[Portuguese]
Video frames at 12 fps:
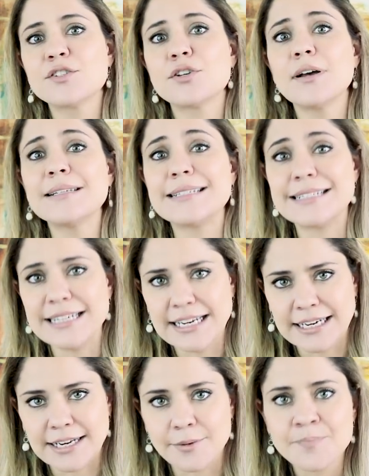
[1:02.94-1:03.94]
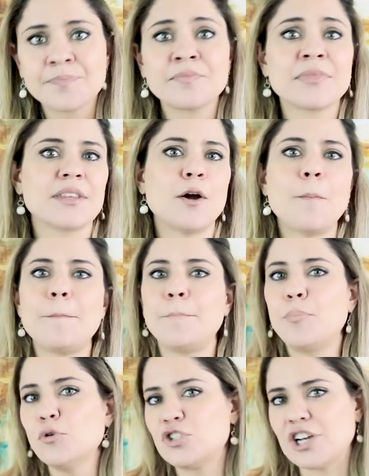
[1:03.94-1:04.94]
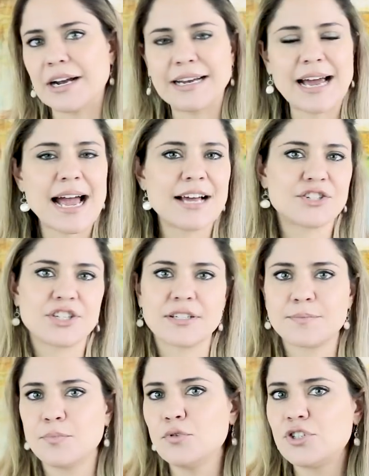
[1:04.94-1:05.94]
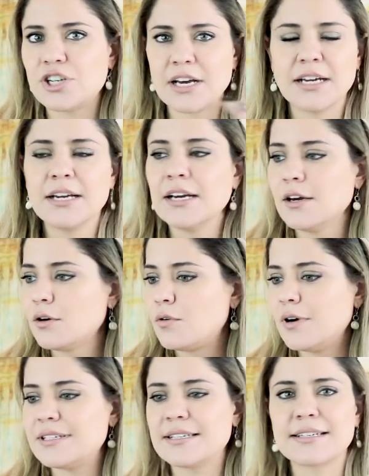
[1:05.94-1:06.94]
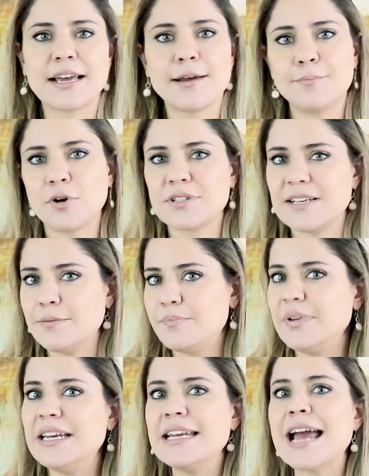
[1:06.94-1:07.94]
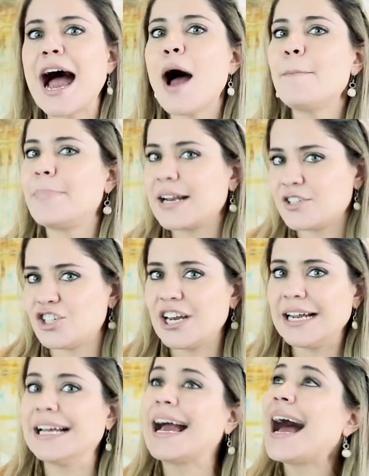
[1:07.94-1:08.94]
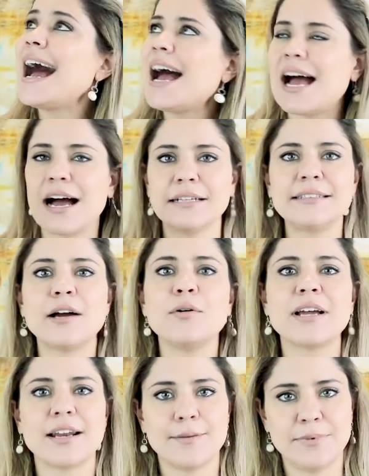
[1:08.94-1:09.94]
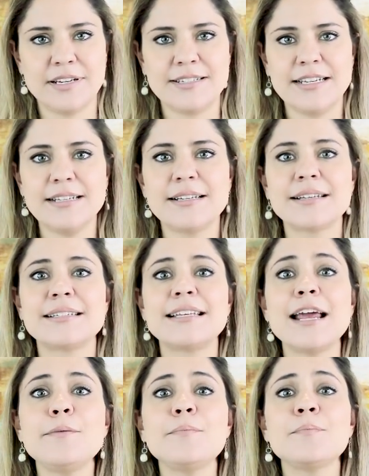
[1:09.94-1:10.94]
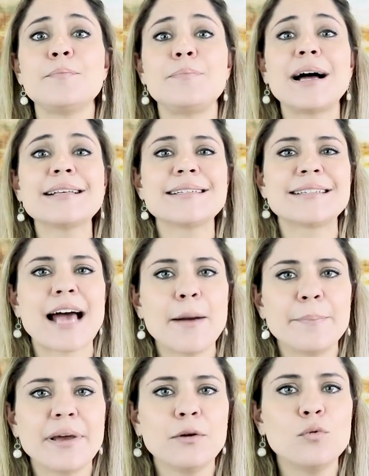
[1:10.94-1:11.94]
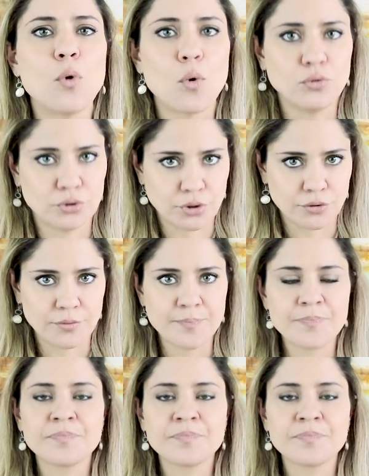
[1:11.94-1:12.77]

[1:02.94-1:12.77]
sozinha. Então, puxa caixas, puxa coisas que ela possa empilhar para chegar até o que ela precisa sem passar pelo outro.